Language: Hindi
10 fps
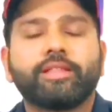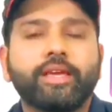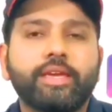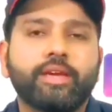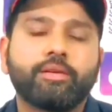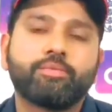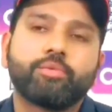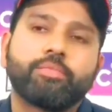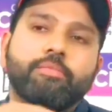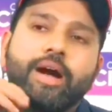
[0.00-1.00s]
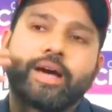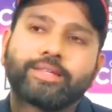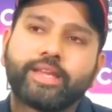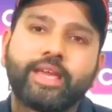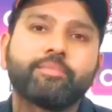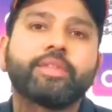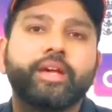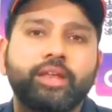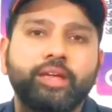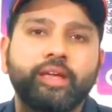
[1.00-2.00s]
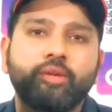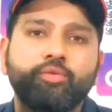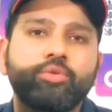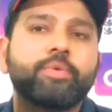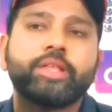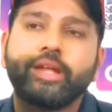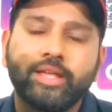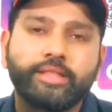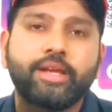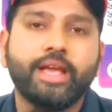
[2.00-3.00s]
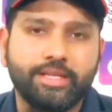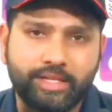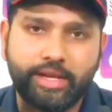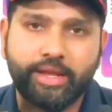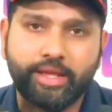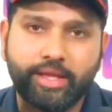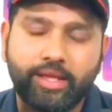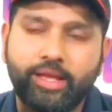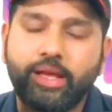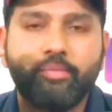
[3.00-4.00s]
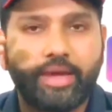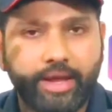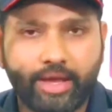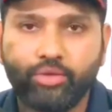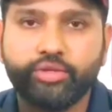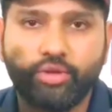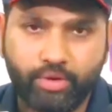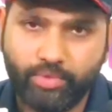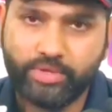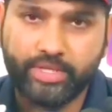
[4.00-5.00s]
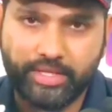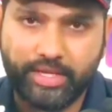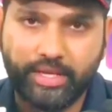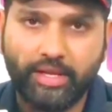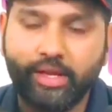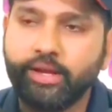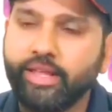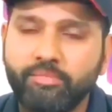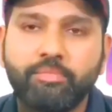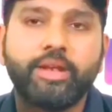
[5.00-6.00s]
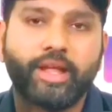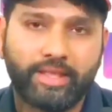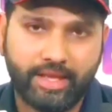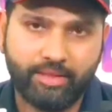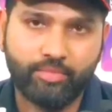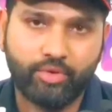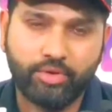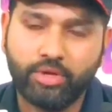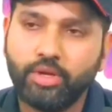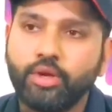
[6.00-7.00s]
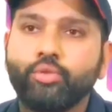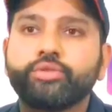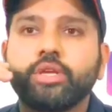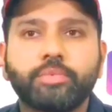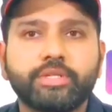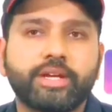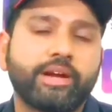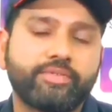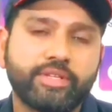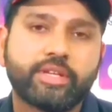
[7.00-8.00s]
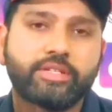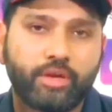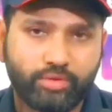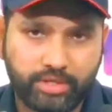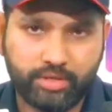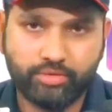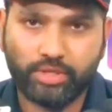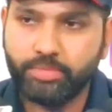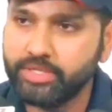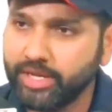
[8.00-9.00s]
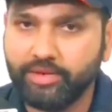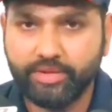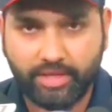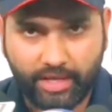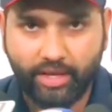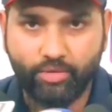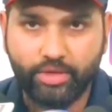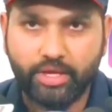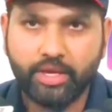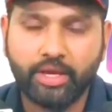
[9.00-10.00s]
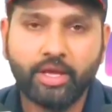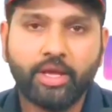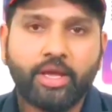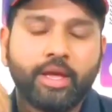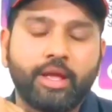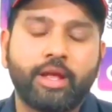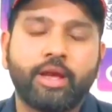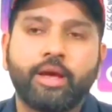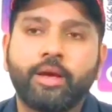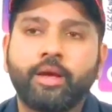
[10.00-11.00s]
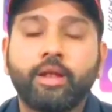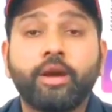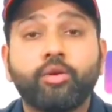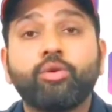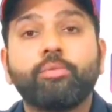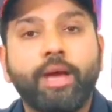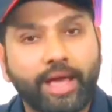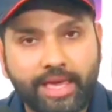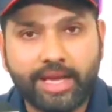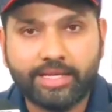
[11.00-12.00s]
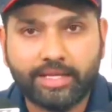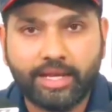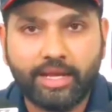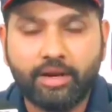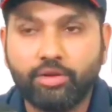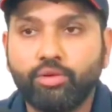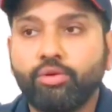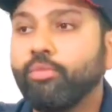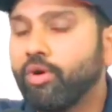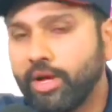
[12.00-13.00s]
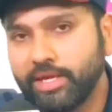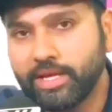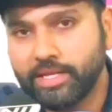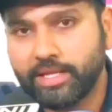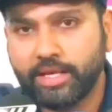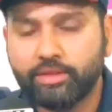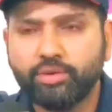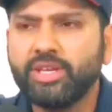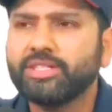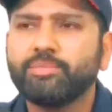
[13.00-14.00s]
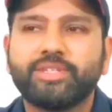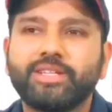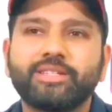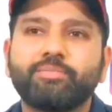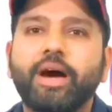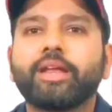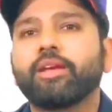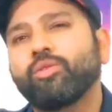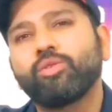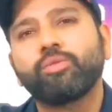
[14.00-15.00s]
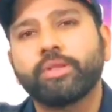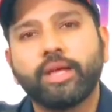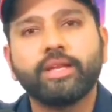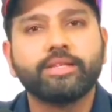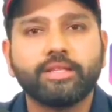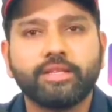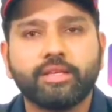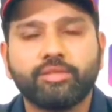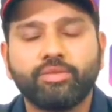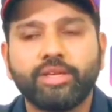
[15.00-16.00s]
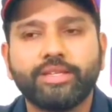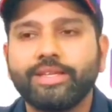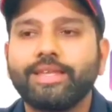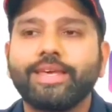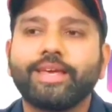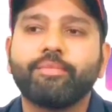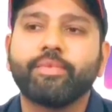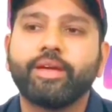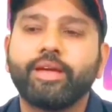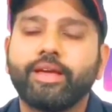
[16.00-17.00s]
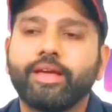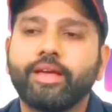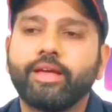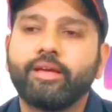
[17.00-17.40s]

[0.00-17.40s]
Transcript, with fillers: देखिए वो तो बाहर से गेम देख रहे हैं उनको पता नहीं अंदर क्या चल रहा है हमारा एक कुछ थॉट प्रोसेस है टीम बनाते हैं हम लोग उसके पीछे काफ़ी चर्चा होती है उसके पीछे काफ़ी थिंकिंग होती है लड़कों को बैक किया जाता है लड़कों को मौका दिया जाता है तो ये सब चीज़ बाहर के लोगों को पता नहीं चलती तो इसीलिए मैं